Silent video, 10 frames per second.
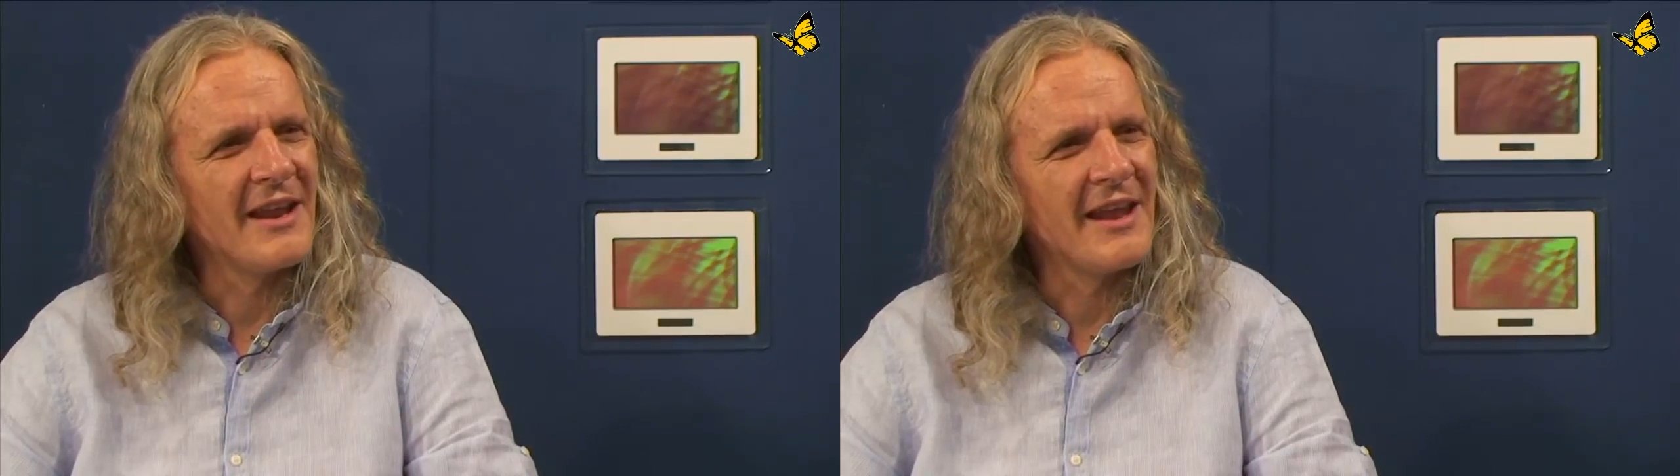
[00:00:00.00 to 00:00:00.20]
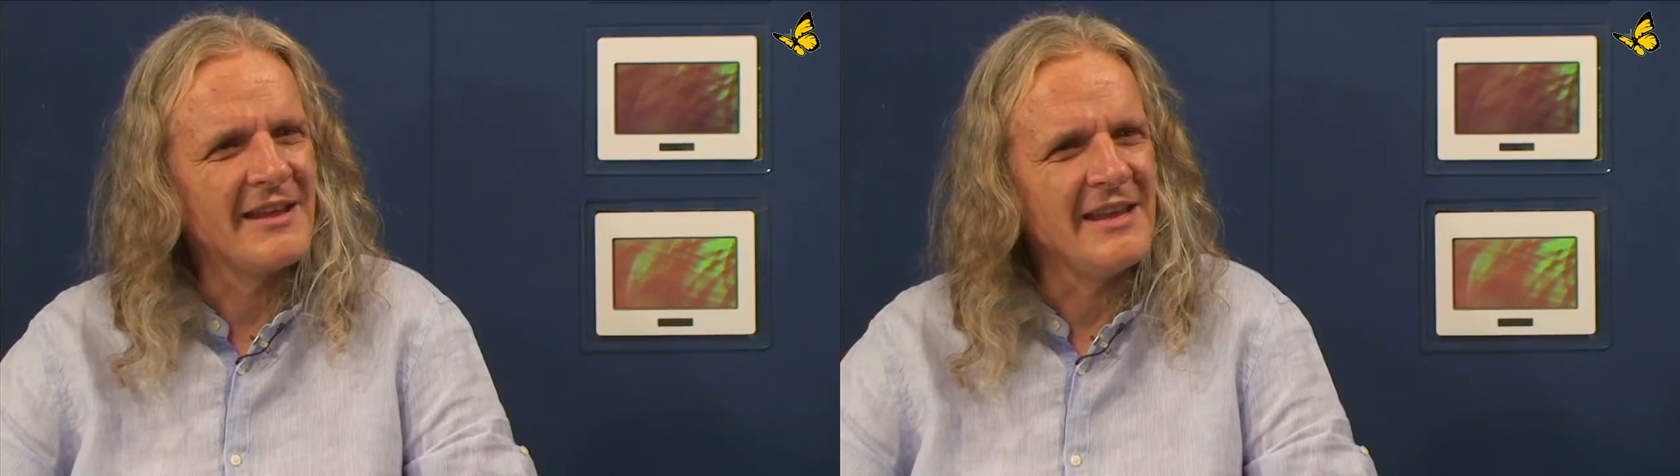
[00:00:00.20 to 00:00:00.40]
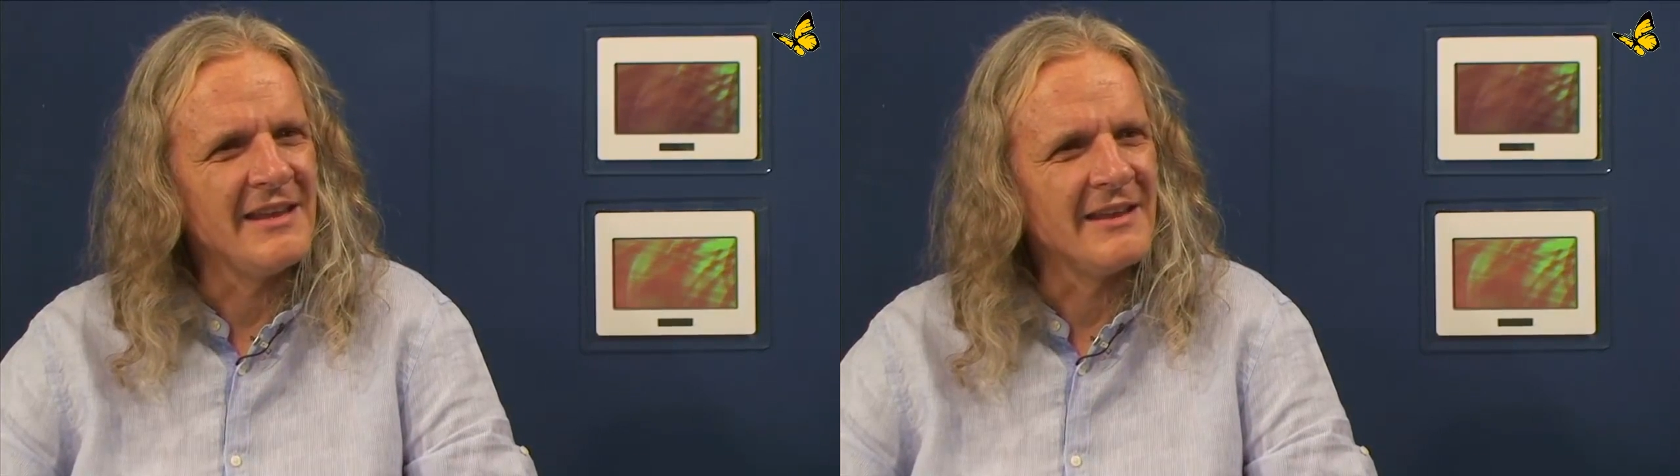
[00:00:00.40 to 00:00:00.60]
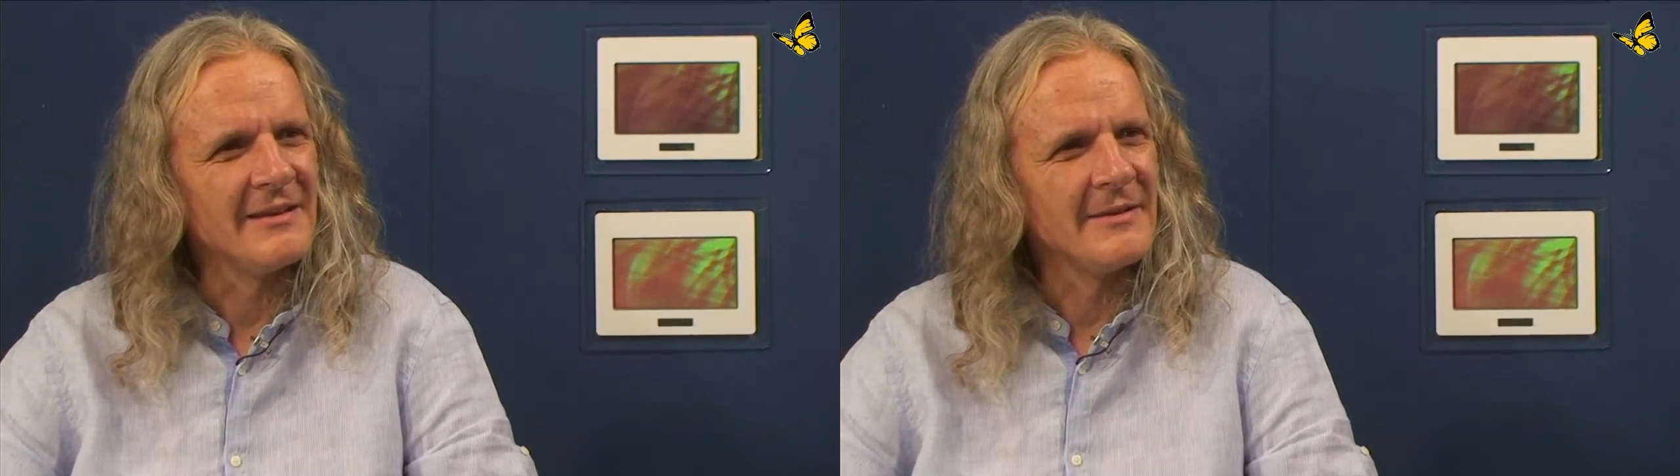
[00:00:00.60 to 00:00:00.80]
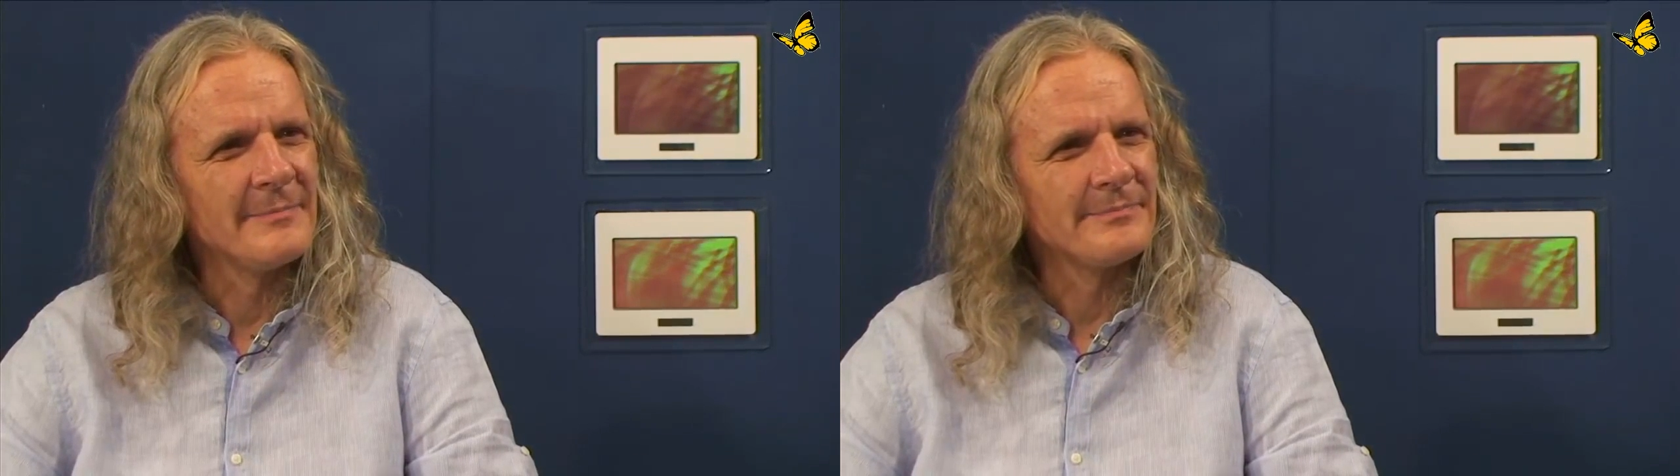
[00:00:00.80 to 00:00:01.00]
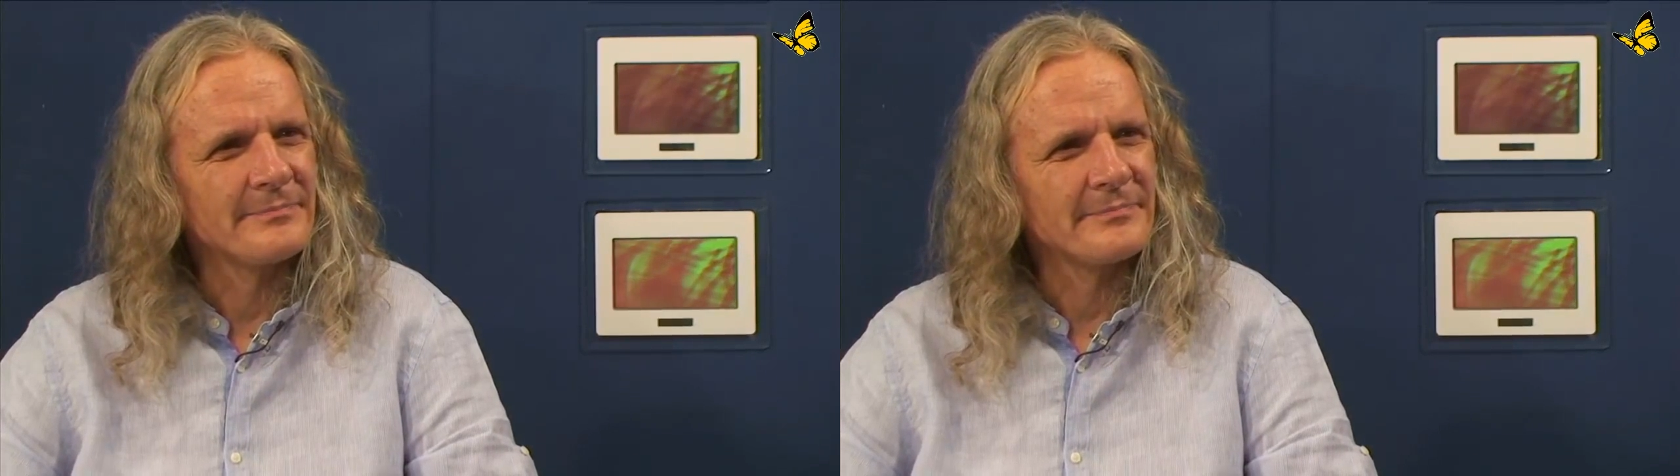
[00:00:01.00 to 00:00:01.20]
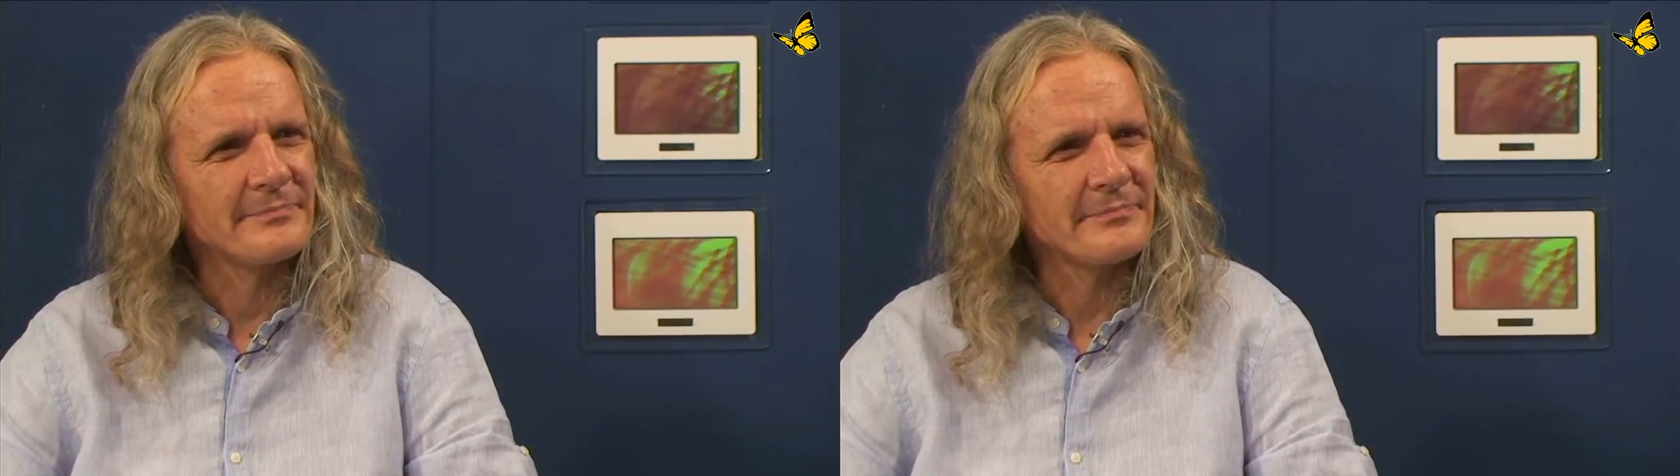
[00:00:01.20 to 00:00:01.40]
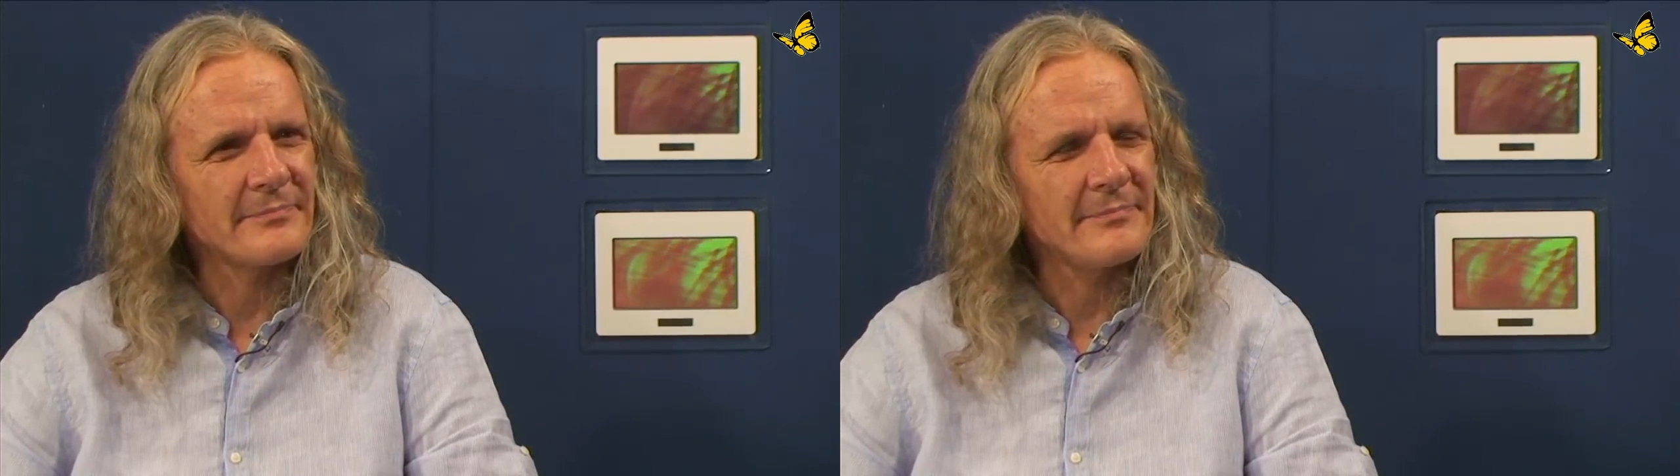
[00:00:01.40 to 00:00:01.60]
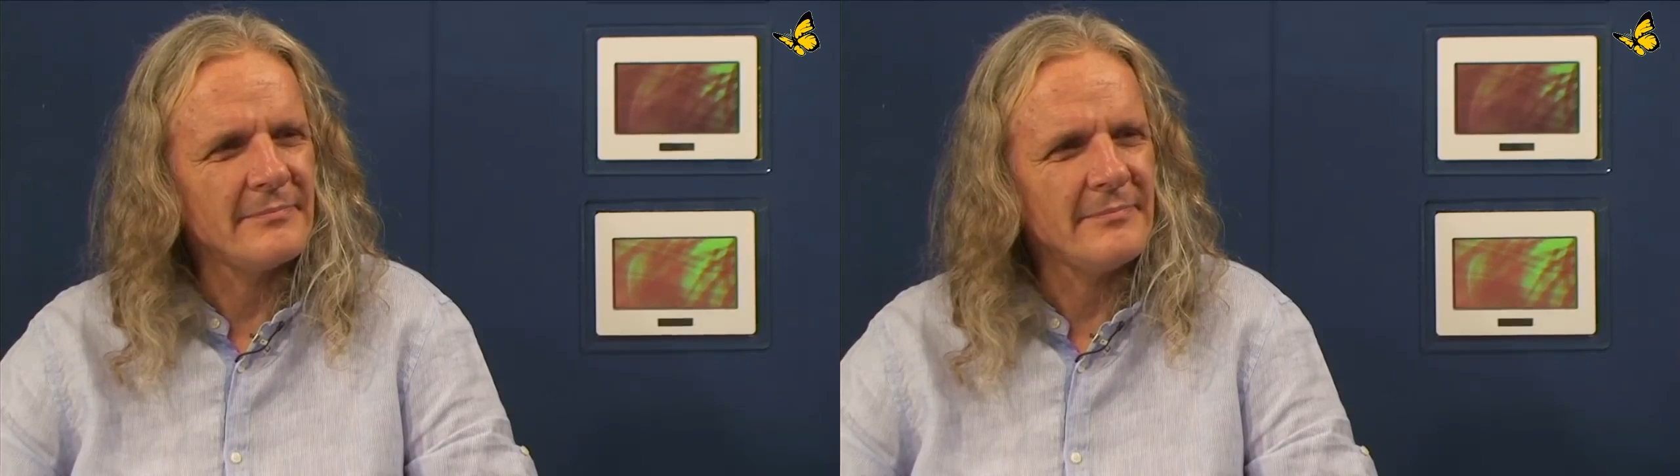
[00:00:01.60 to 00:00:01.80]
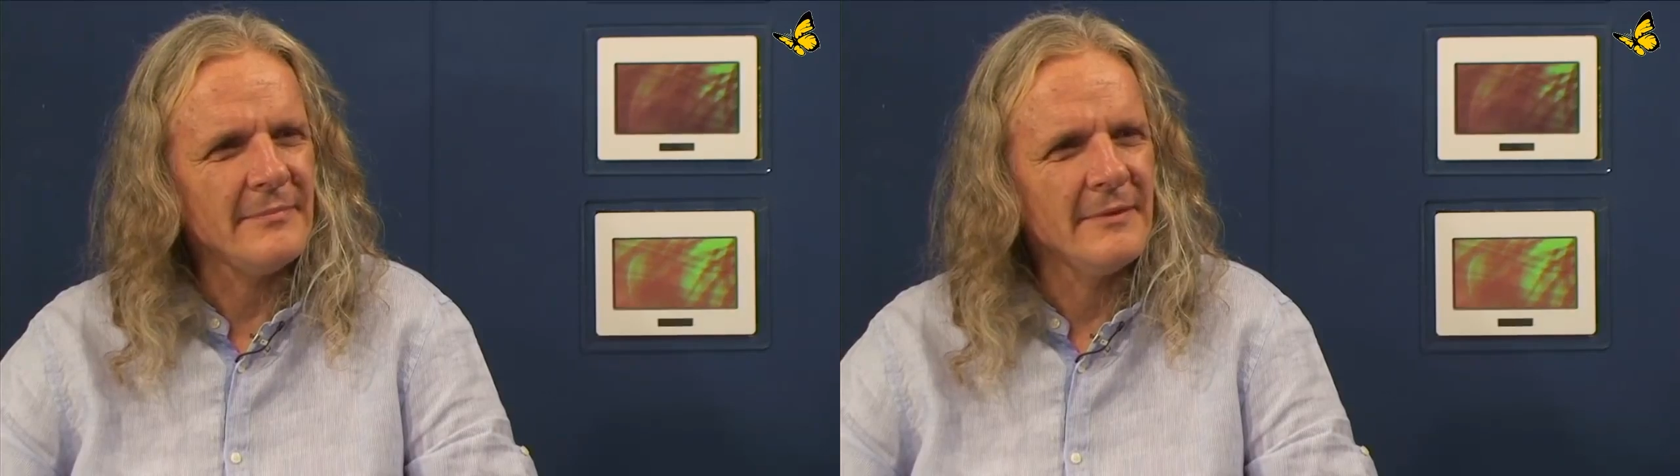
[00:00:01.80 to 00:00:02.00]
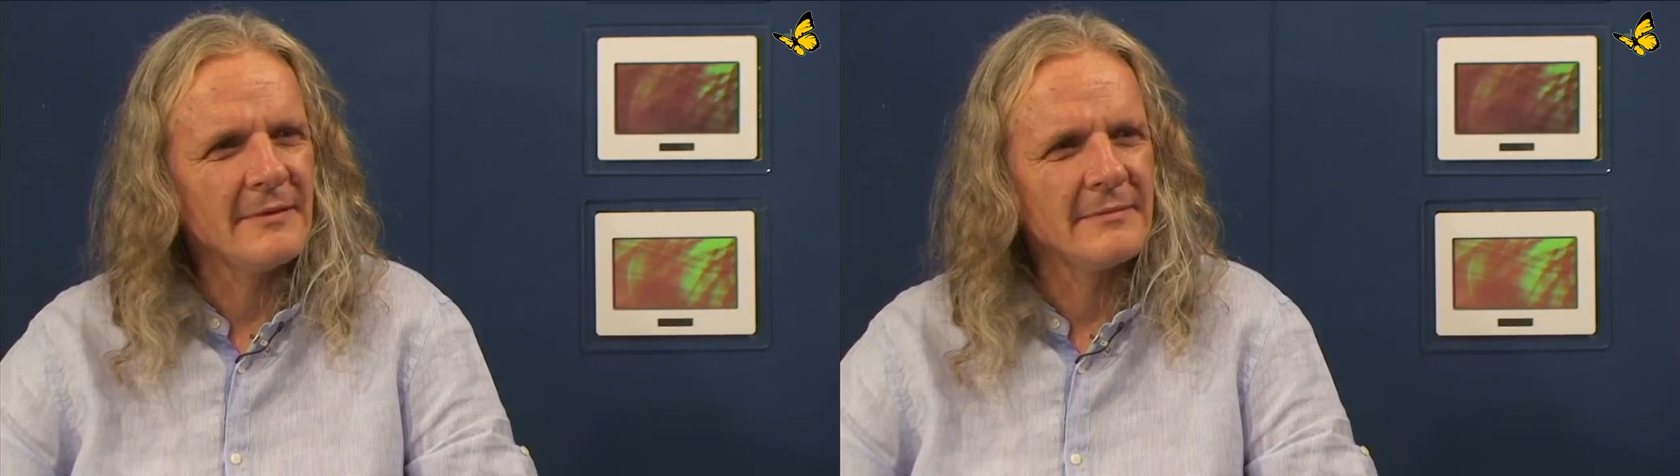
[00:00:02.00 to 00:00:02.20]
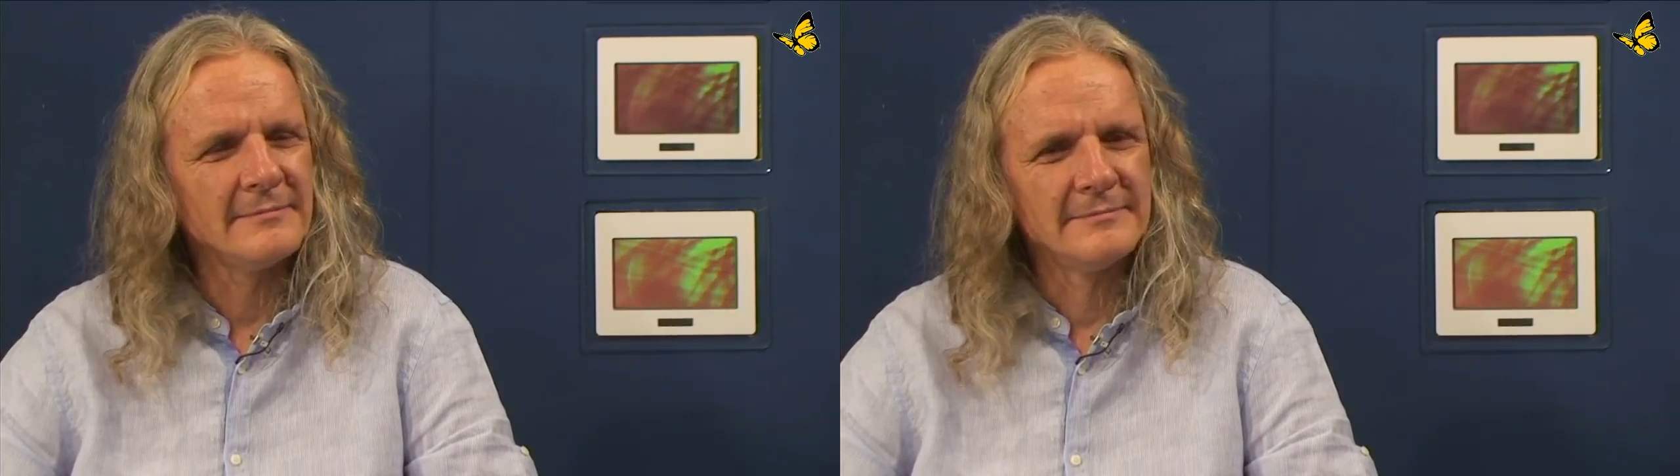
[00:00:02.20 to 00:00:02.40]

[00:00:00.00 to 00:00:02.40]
Energie. Ja, ich habe äh,